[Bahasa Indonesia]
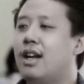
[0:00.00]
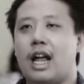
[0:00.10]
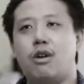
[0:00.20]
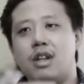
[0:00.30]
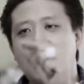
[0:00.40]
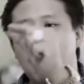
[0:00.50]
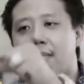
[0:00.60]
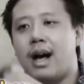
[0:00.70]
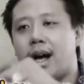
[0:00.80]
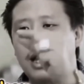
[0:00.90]
lalu
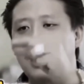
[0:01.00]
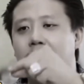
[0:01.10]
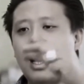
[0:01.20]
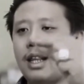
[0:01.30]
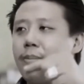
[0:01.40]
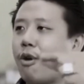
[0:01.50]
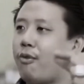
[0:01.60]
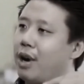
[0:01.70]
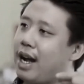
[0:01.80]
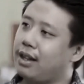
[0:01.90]
ditambah kata-kata
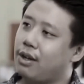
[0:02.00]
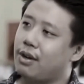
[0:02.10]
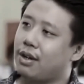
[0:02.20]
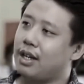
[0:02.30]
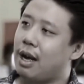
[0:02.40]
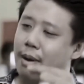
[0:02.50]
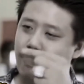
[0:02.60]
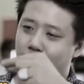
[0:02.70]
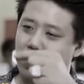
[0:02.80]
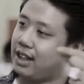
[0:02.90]
provokator, apa
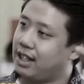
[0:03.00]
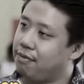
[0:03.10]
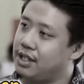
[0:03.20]
provokatif